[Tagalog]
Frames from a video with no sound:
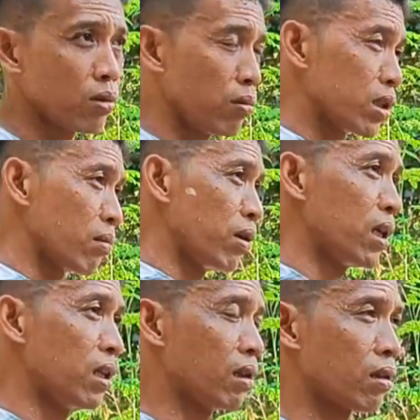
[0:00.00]
So ibig
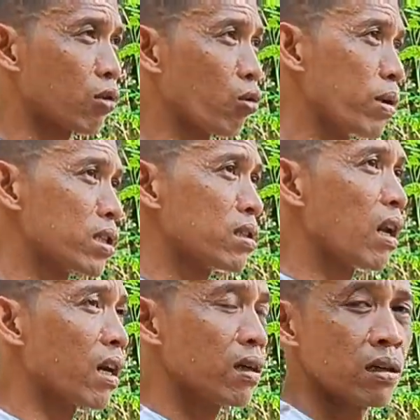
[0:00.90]
sabihin 2 months na
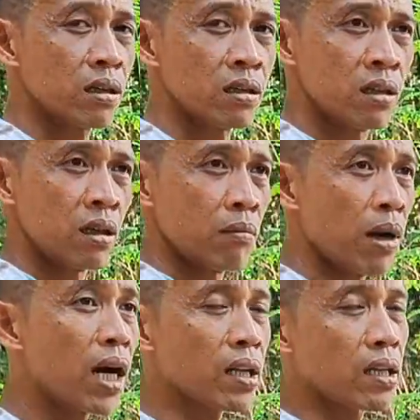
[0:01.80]
lang,
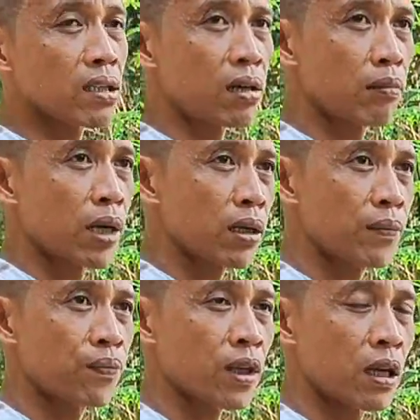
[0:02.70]
maaari na siyang
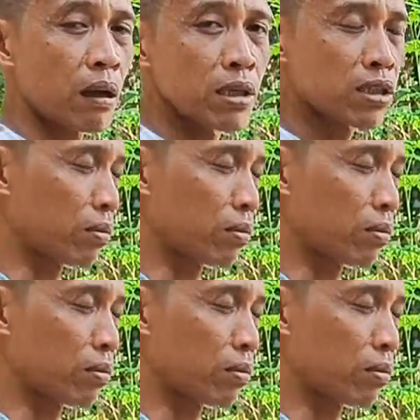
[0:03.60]
maglabas